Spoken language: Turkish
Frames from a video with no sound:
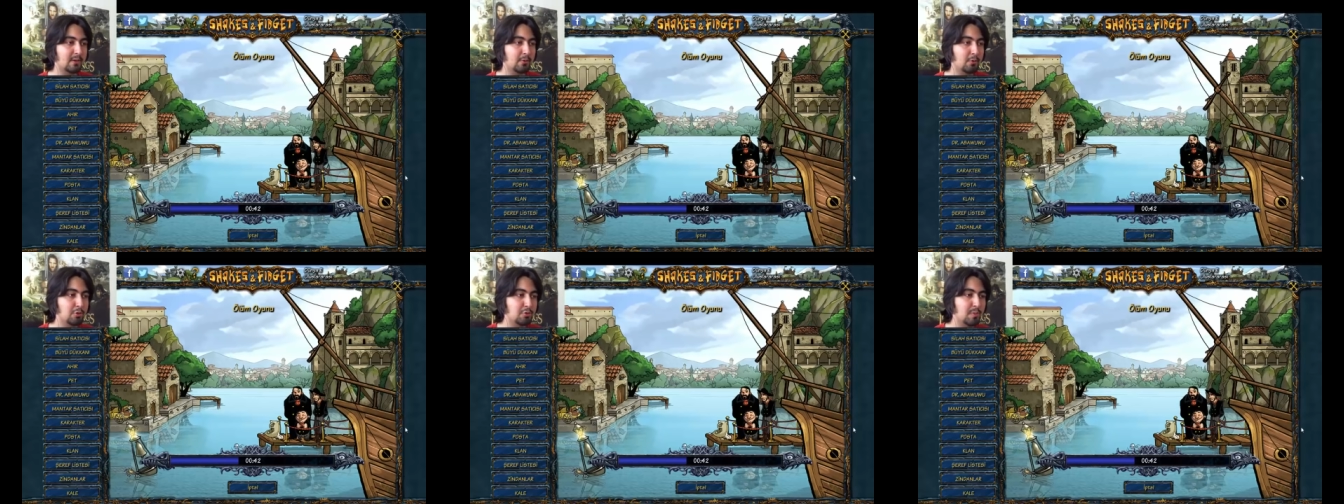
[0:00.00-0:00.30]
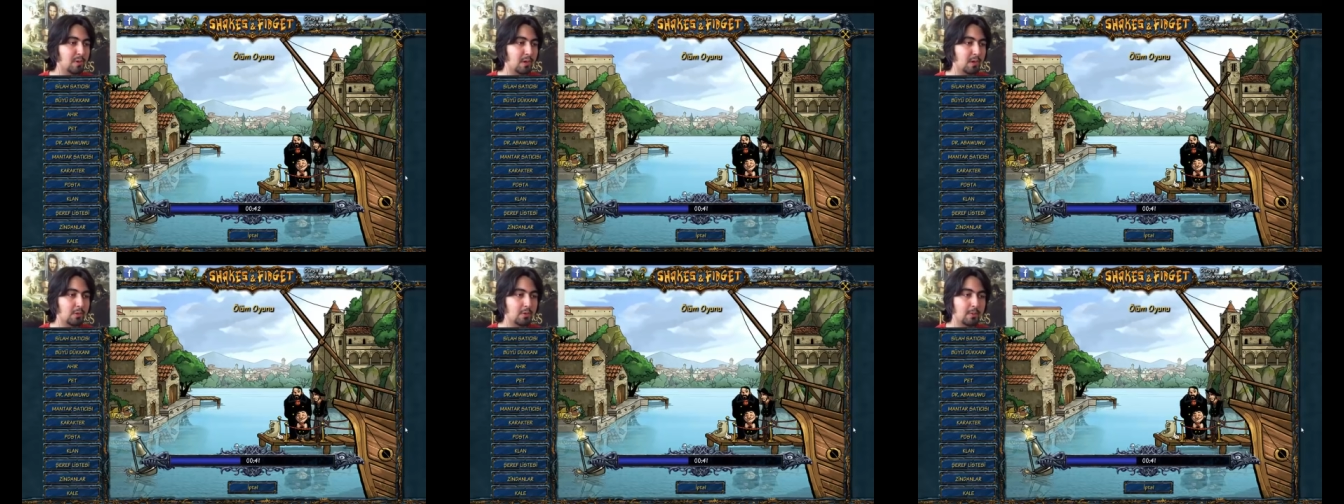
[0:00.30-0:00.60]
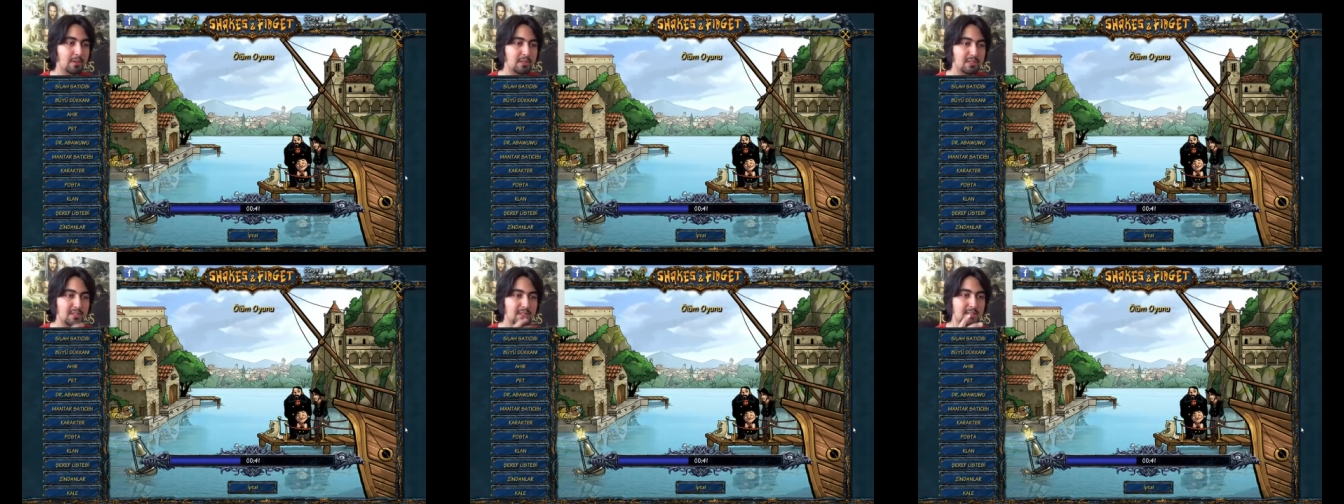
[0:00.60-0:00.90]
Hoşuma gidiyor.
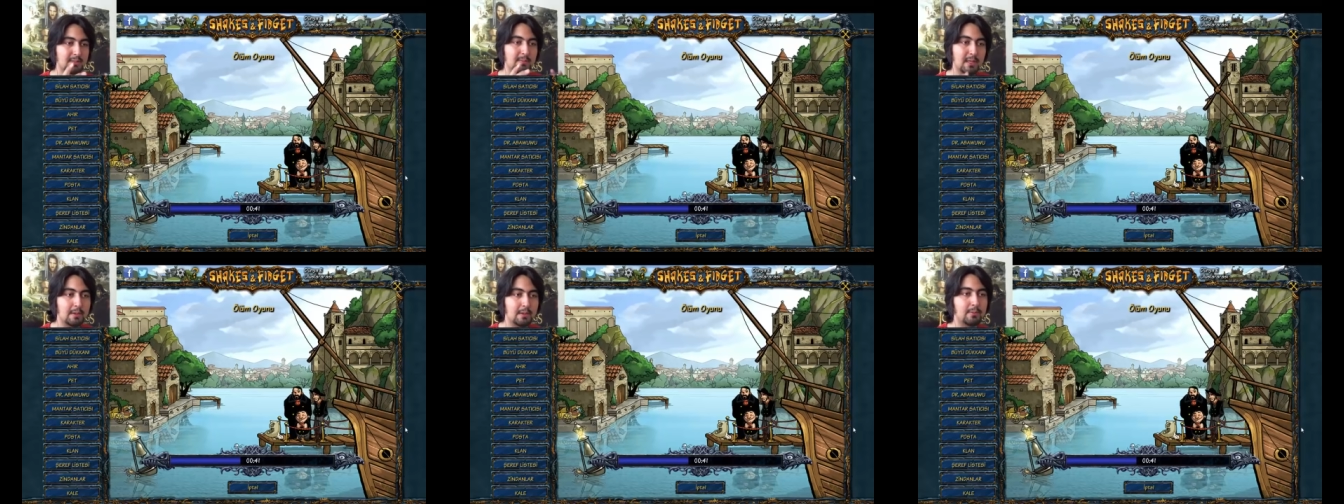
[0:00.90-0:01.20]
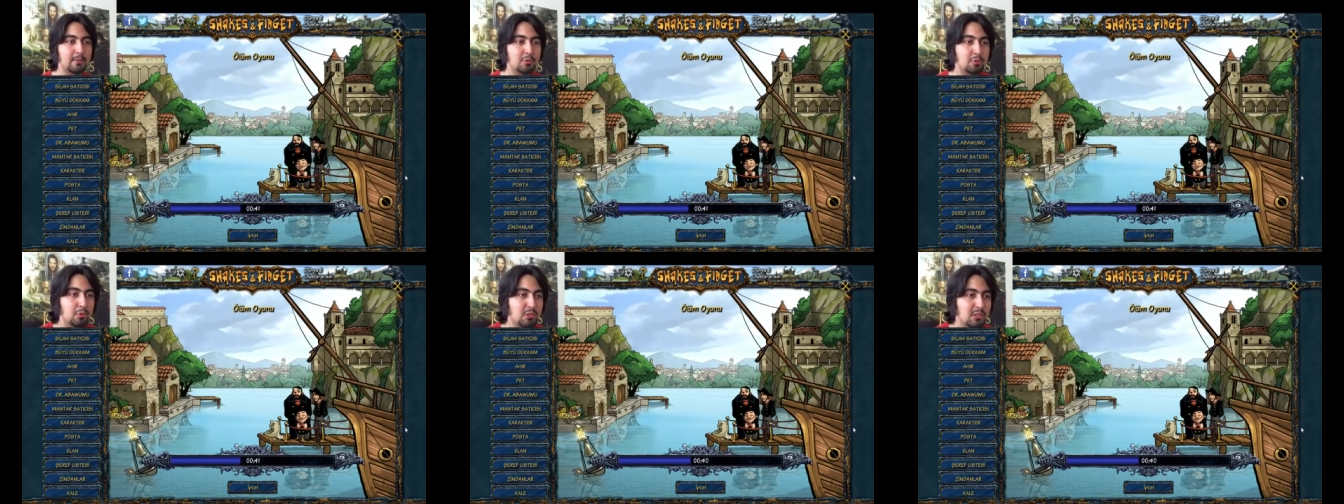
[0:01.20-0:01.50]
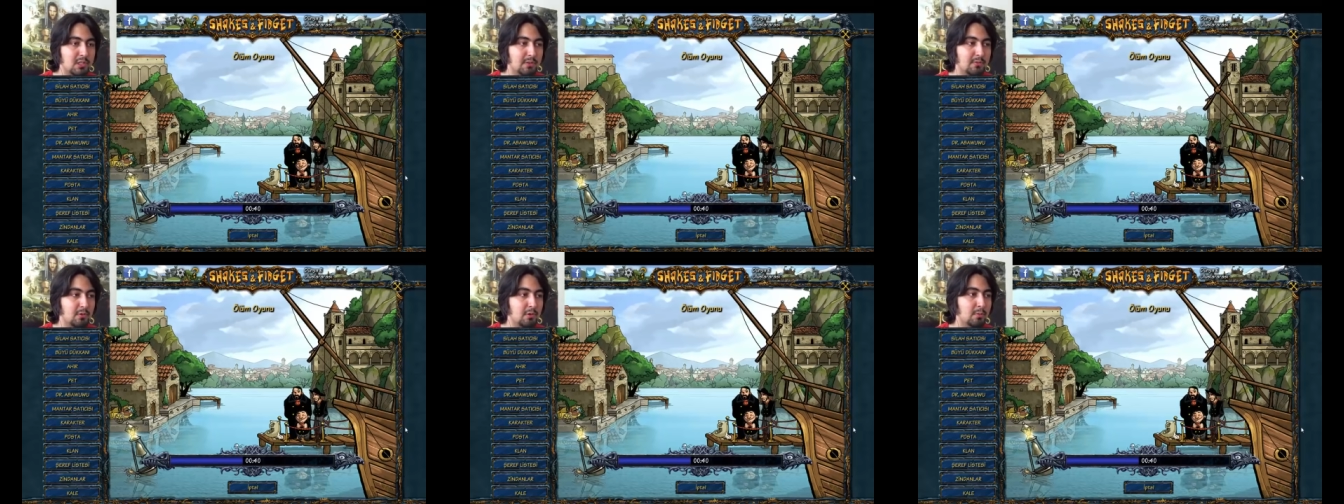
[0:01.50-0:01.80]
Bak çizimleri çok
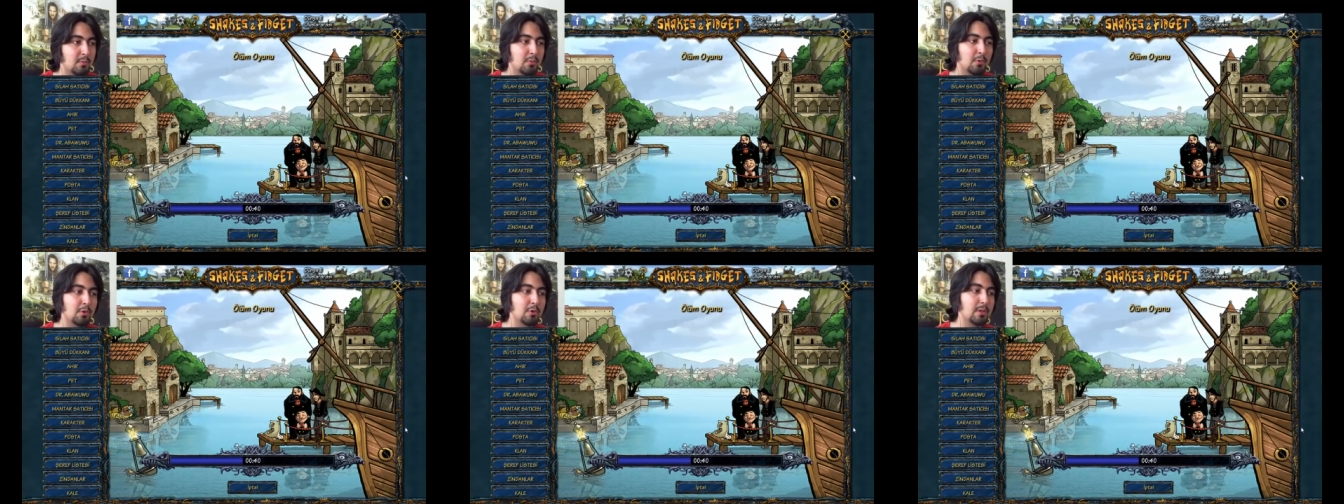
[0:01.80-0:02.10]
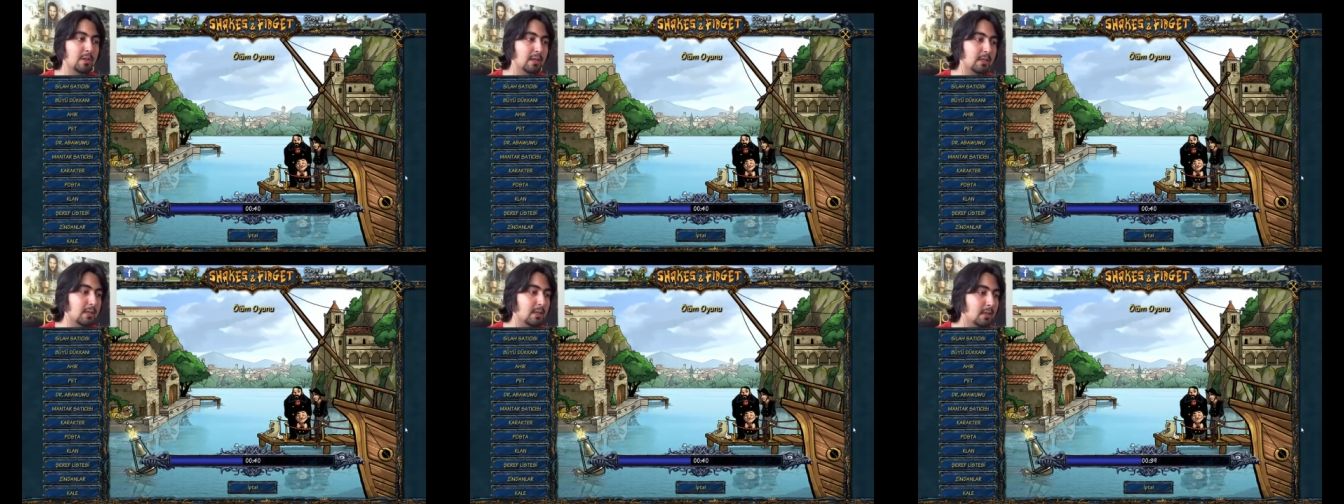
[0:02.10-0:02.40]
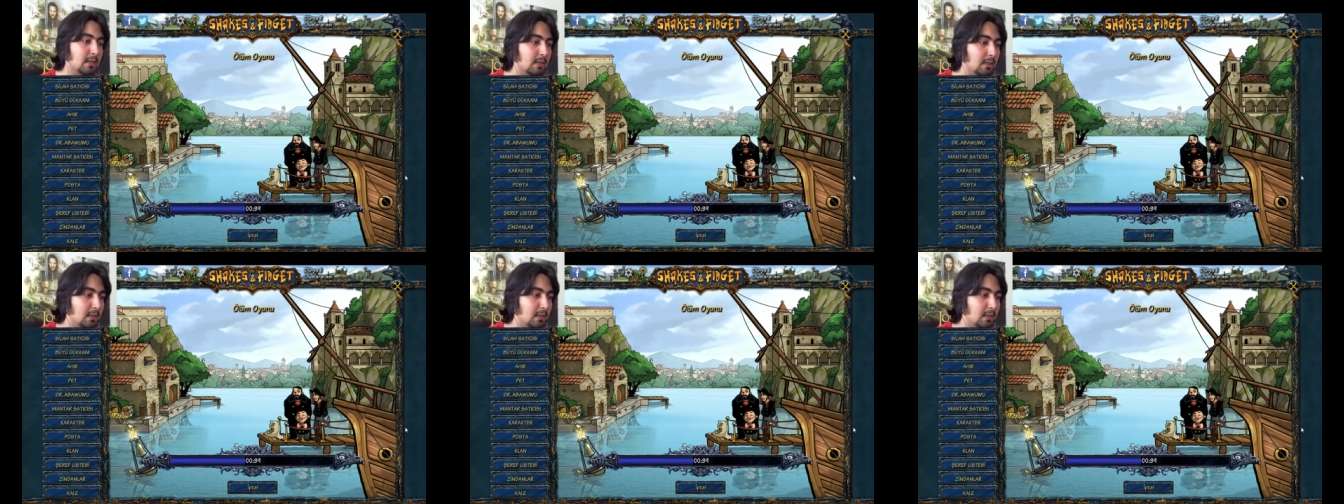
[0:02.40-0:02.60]
seviyorum bu oyundaki.